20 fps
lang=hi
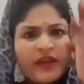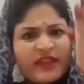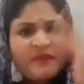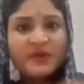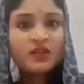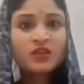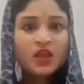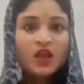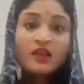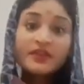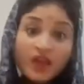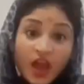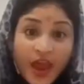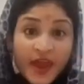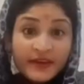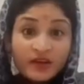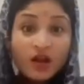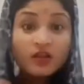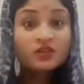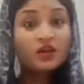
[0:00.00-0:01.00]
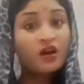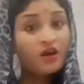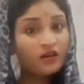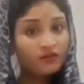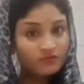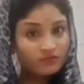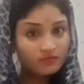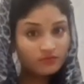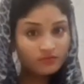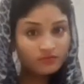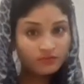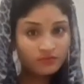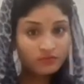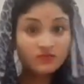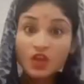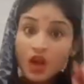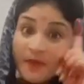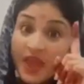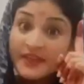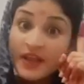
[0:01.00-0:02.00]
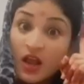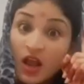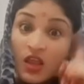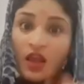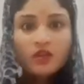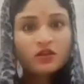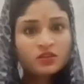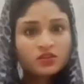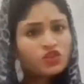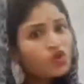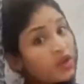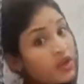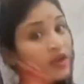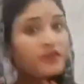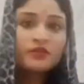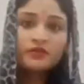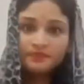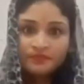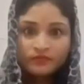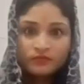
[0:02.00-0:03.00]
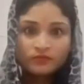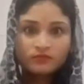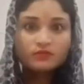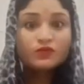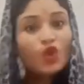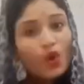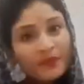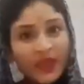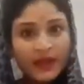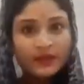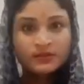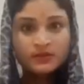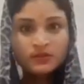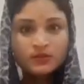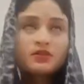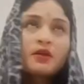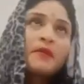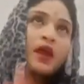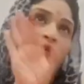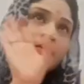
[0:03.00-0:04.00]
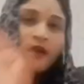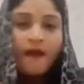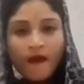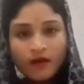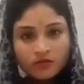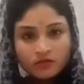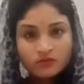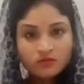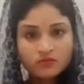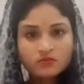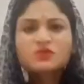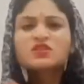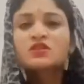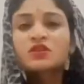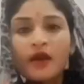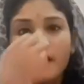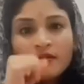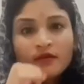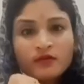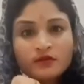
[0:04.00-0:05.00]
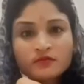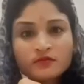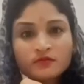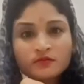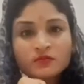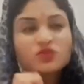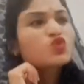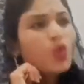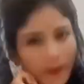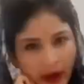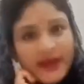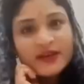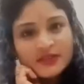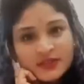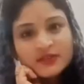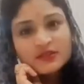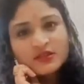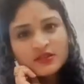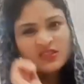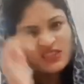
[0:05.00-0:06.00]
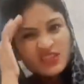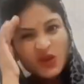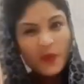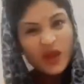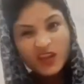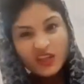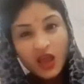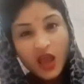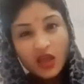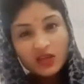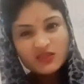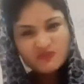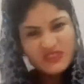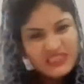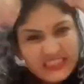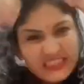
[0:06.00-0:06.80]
होंगी तभी चल पाएगा ये घर लोग ताने अलग से देंगे सास तो कोकिला मोदी और बहू ले आए हैं गोपी बहू जैसे गोपी बहू भी बेटा